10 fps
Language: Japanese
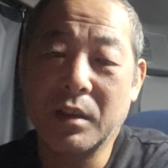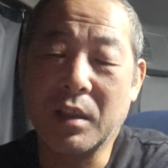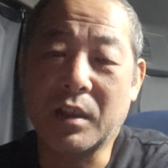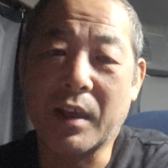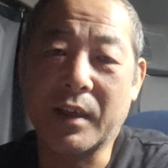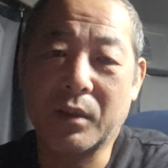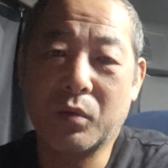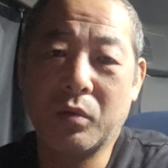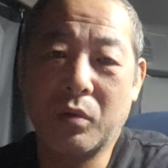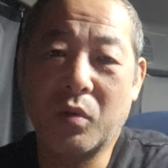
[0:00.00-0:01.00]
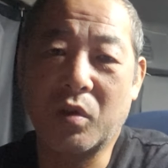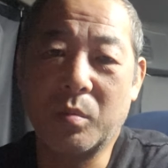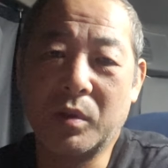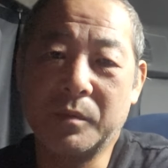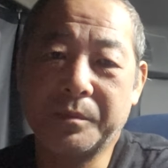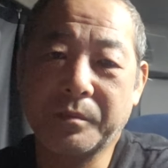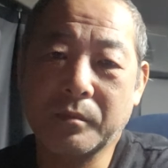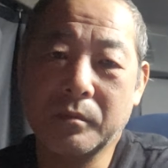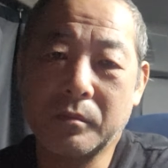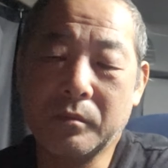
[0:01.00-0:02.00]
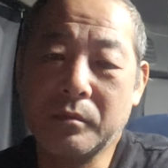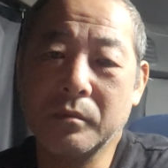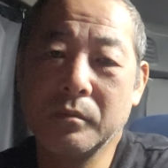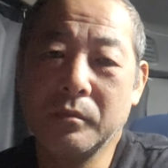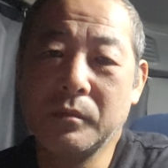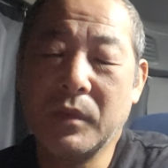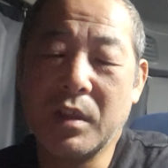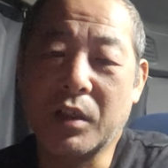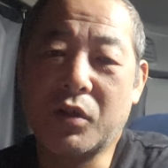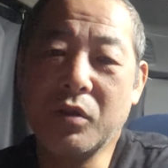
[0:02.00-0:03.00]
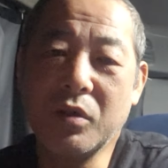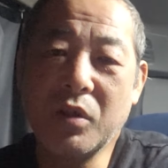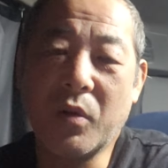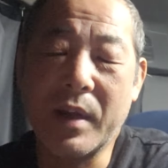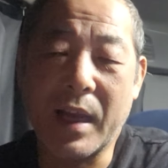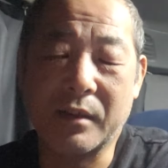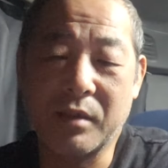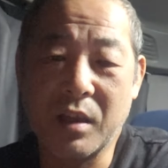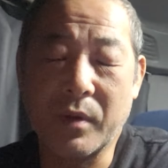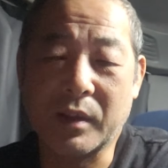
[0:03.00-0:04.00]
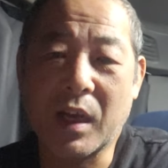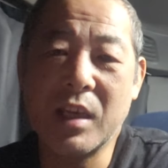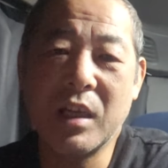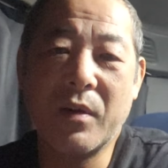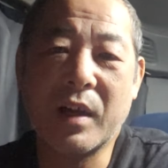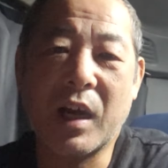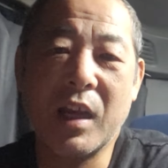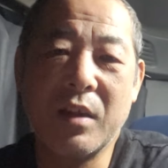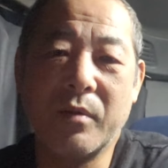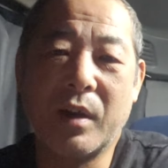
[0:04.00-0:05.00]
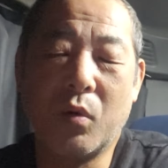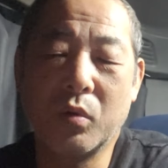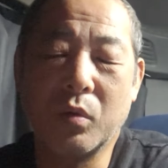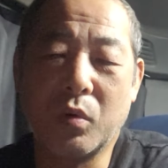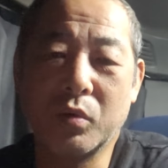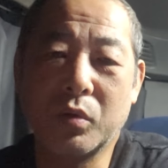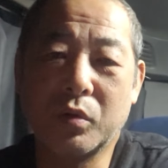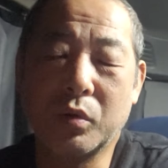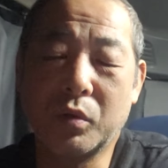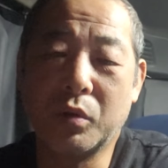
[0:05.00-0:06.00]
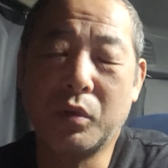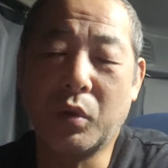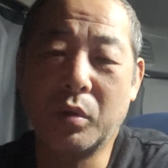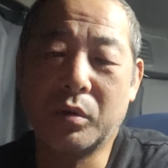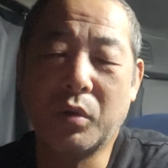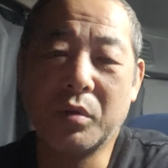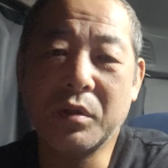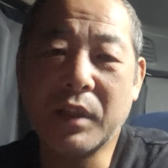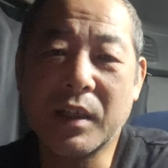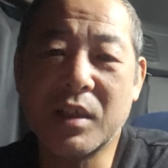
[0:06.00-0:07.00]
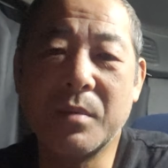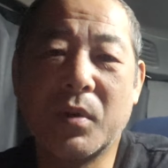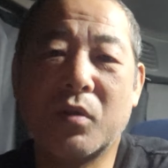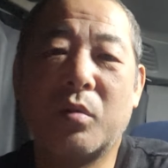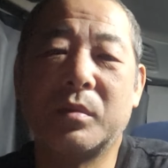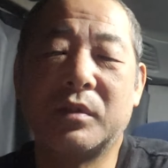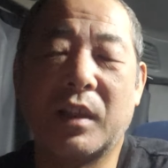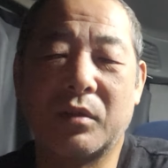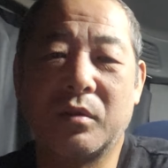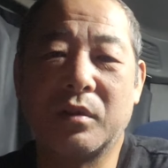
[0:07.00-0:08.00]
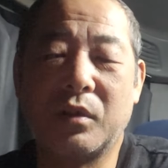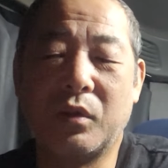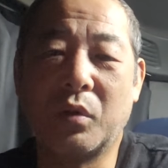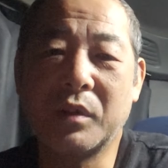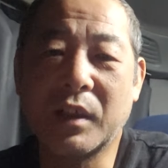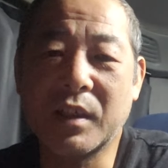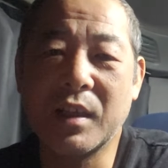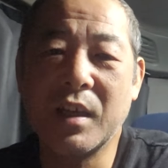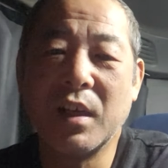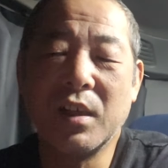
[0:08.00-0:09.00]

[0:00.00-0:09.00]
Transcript: たいなところも。いや、給料は安いわ、タイヤは買えんわ、ほん、ほんと、ど、どんだけ絞り込むんだと。どんだけ